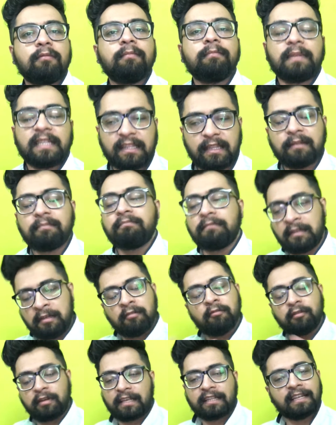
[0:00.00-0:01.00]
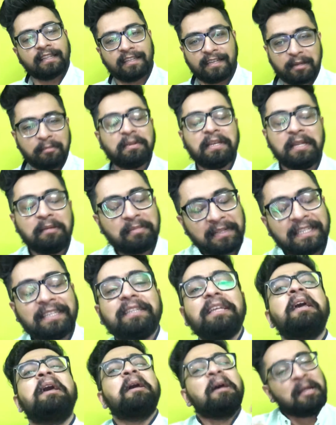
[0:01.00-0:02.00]
मतलब उनके दादा ने भी नहीं बताई
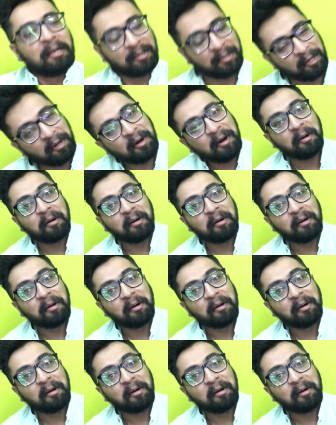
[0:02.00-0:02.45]
थी तो